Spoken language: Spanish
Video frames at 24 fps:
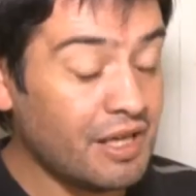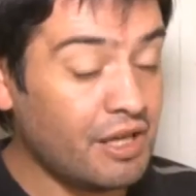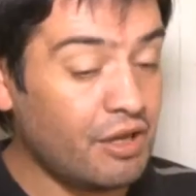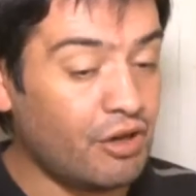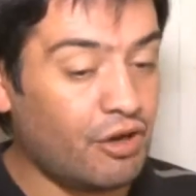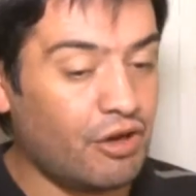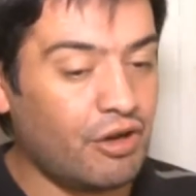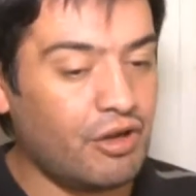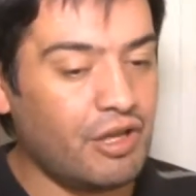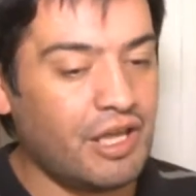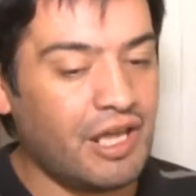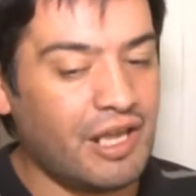
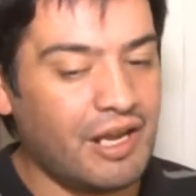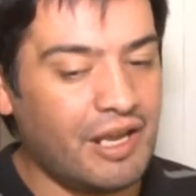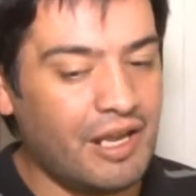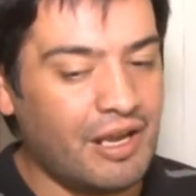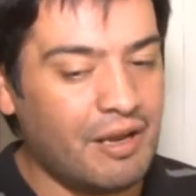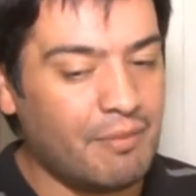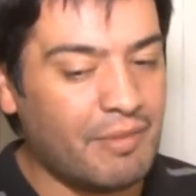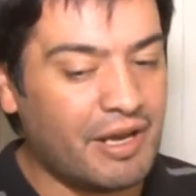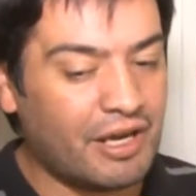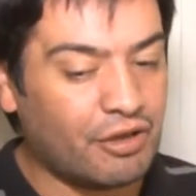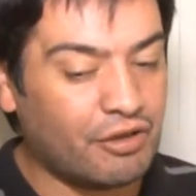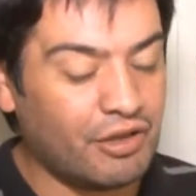Sí, hoy en
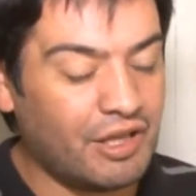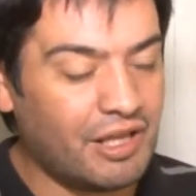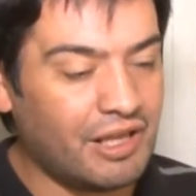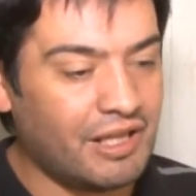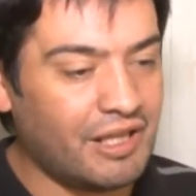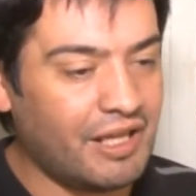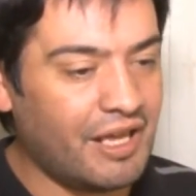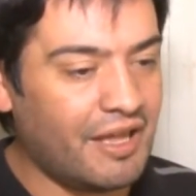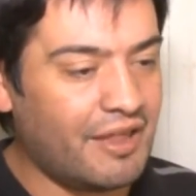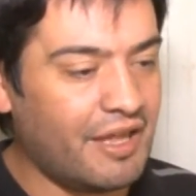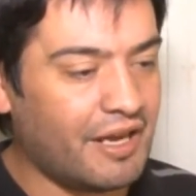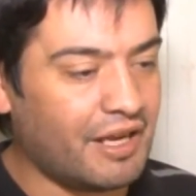el marco
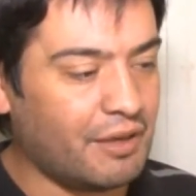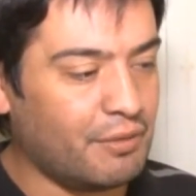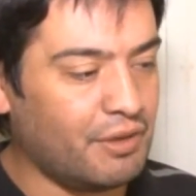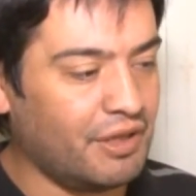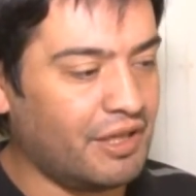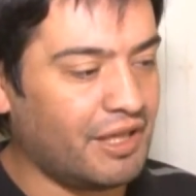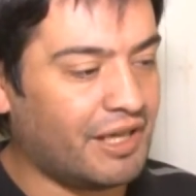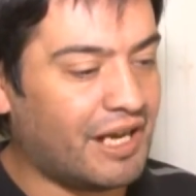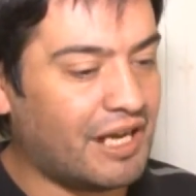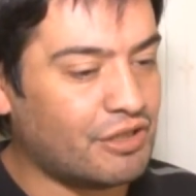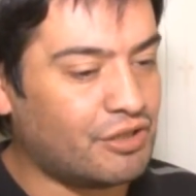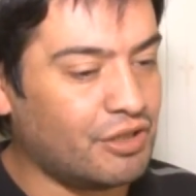del Día de
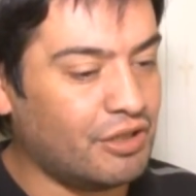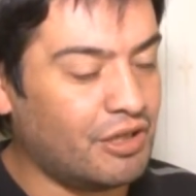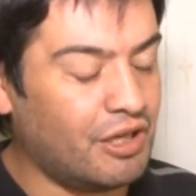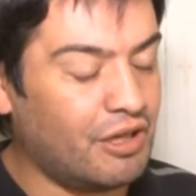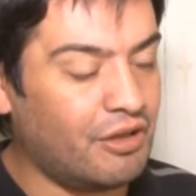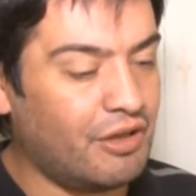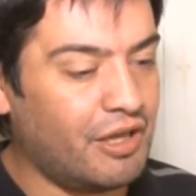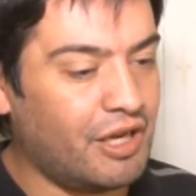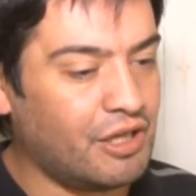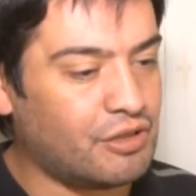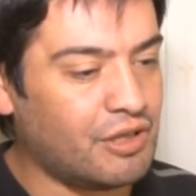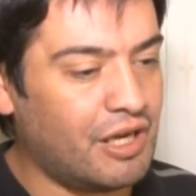Reivindicación de
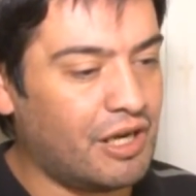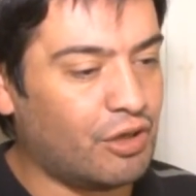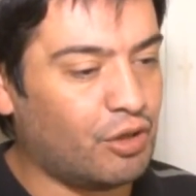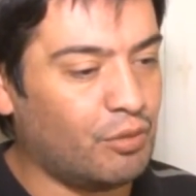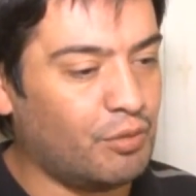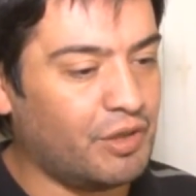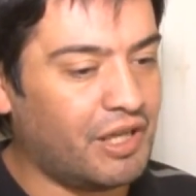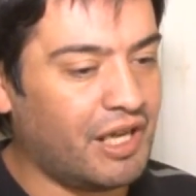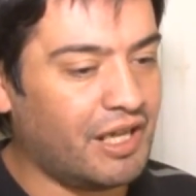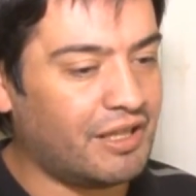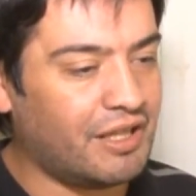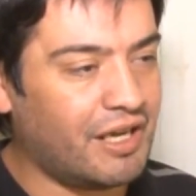los Derechos de la
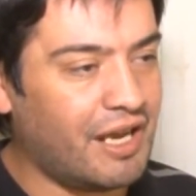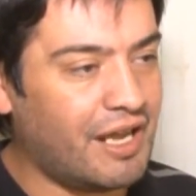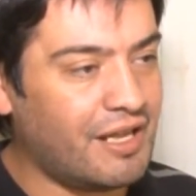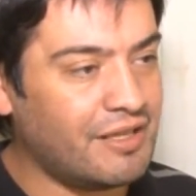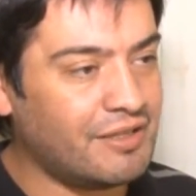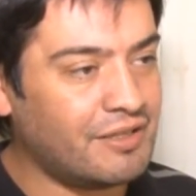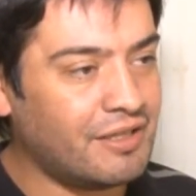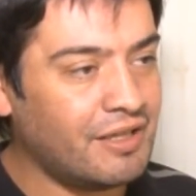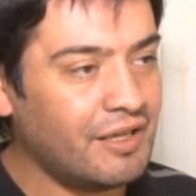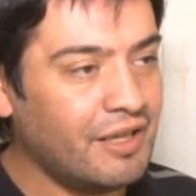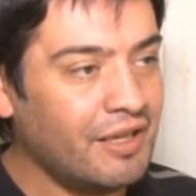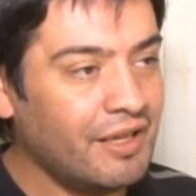Comunidad
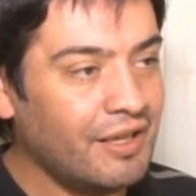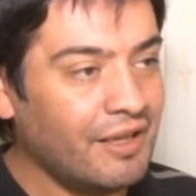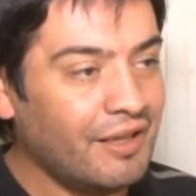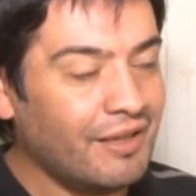Trans,